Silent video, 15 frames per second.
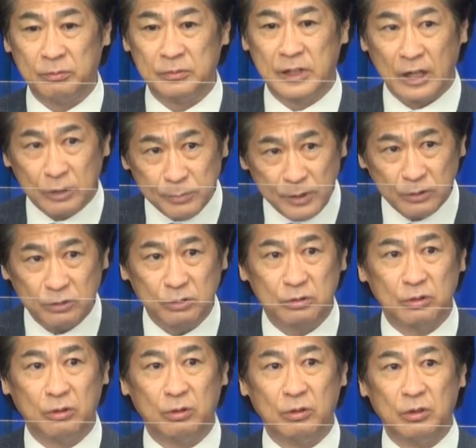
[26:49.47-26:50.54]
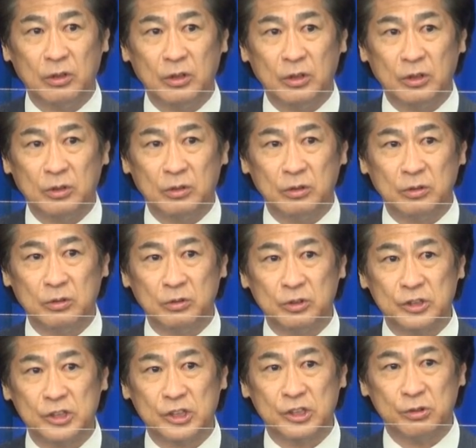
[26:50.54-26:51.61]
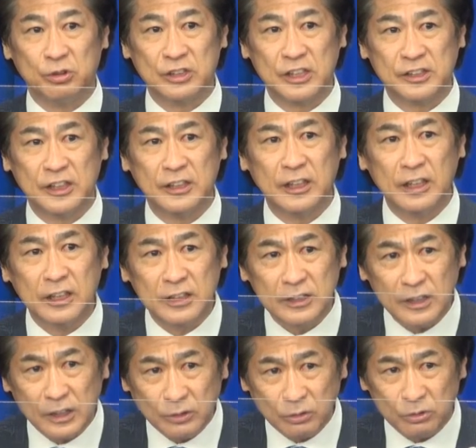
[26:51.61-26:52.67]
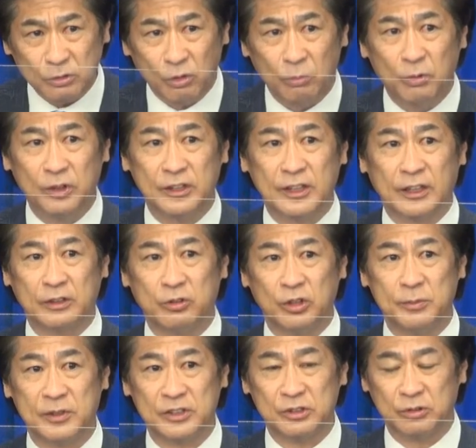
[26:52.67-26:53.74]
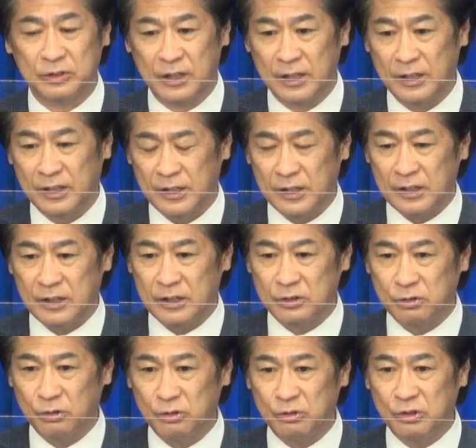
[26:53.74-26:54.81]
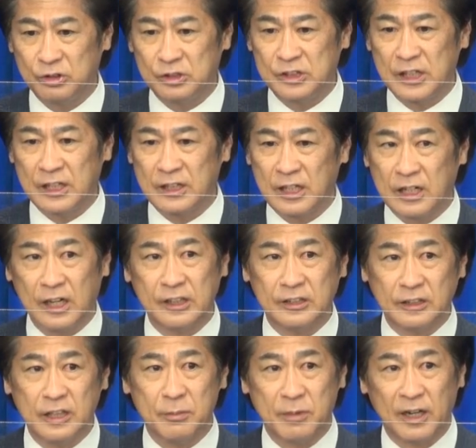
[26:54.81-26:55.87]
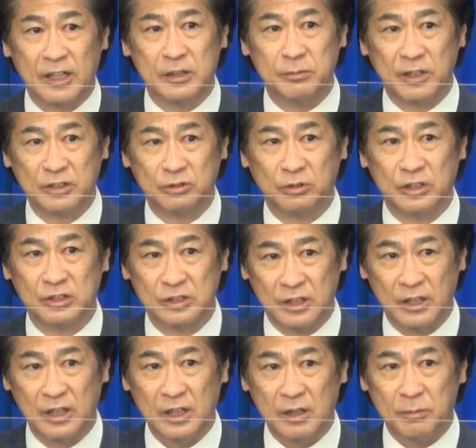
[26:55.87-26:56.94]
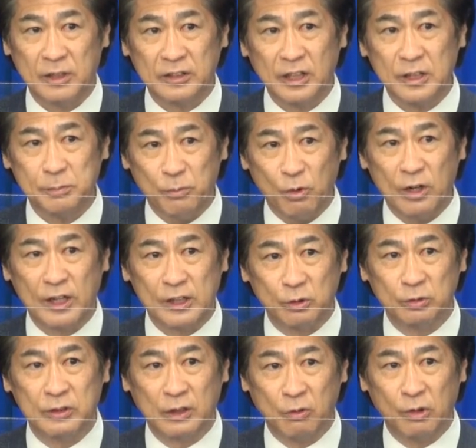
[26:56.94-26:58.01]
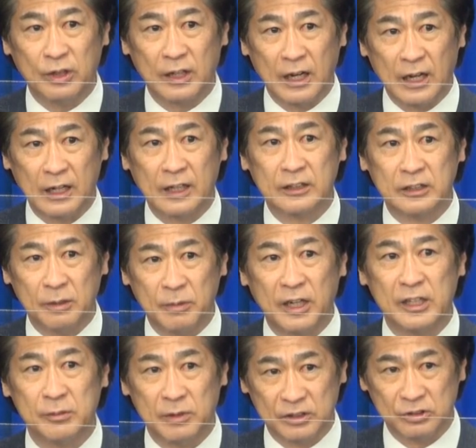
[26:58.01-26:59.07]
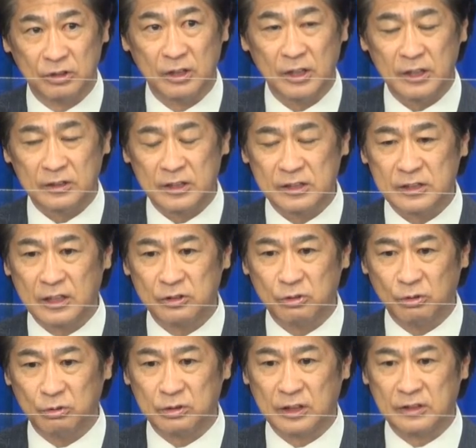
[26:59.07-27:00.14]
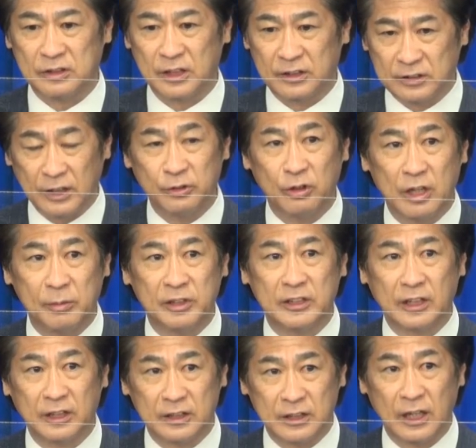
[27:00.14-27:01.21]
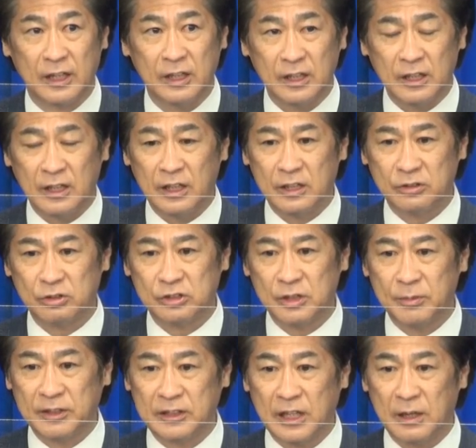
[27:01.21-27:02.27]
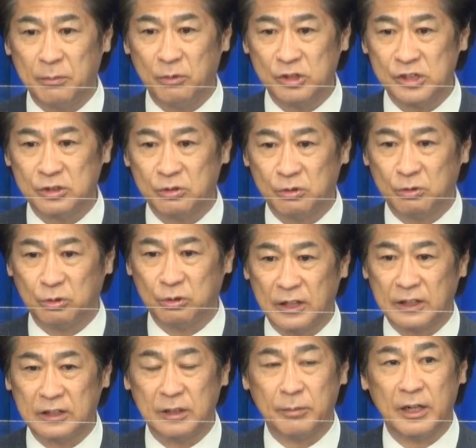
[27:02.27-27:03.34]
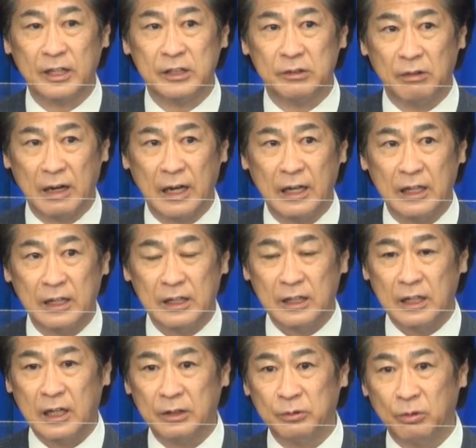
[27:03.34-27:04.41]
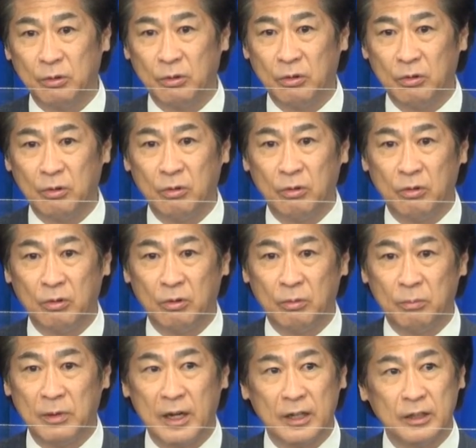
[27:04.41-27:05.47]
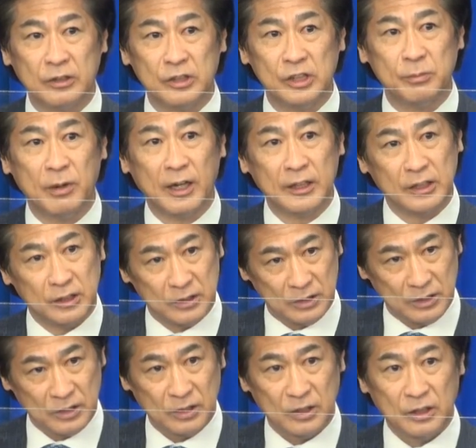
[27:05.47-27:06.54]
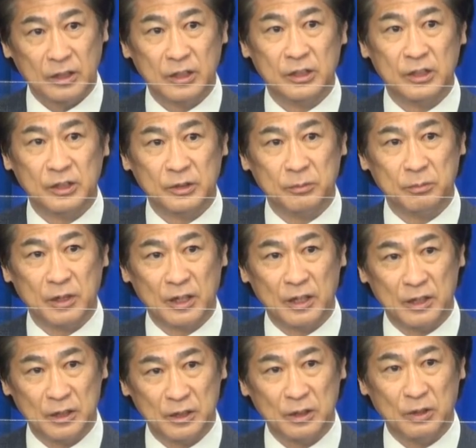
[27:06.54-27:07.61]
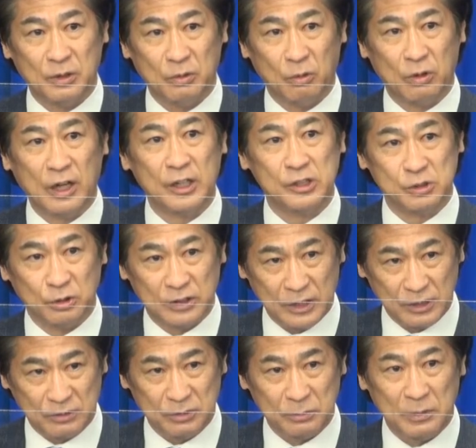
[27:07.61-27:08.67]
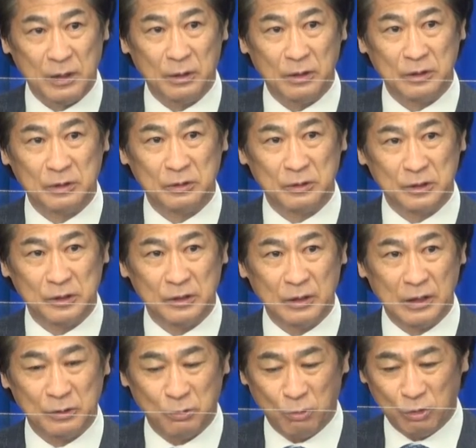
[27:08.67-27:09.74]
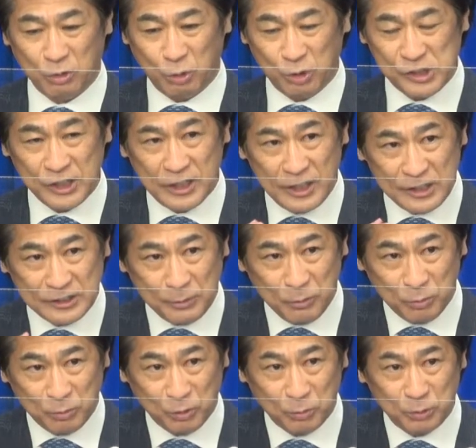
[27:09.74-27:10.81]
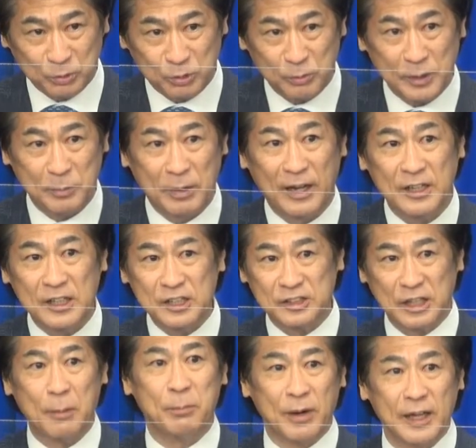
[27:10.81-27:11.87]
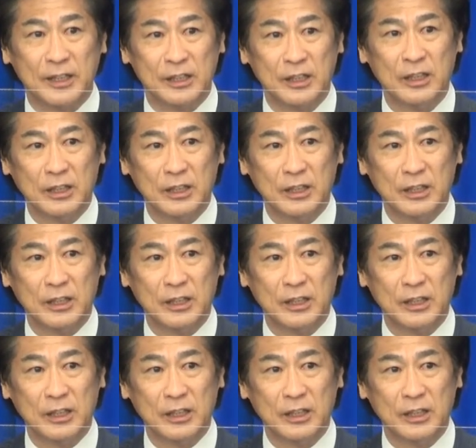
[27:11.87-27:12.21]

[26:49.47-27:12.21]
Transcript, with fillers: なるべく支給をさせていただきたいという思いでやっておりますので、そういう事案が仮に出てまいりますとですね、また一方からいろんな声が上がってまいります。ですからそういうことは絶対におやめいただきたい。そしてまた、もしそういうがあった場合には、あのまあ、2倍、まあ、お返しをいただく、まあ、あのお支払いしたものをぶっ込めれば3倍